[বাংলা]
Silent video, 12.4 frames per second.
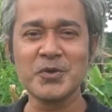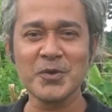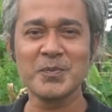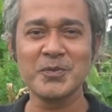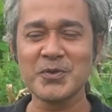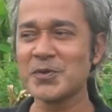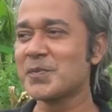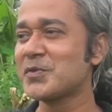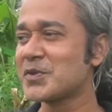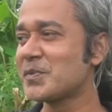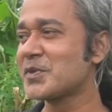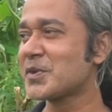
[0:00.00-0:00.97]
জুম জুম
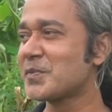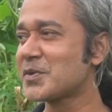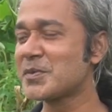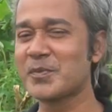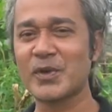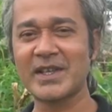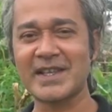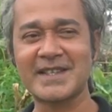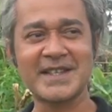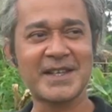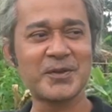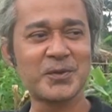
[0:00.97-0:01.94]
জুম জুম জুম বলে
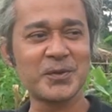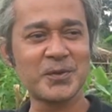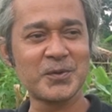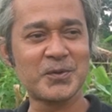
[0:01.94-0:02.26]
যাচ্ছে কিন্তু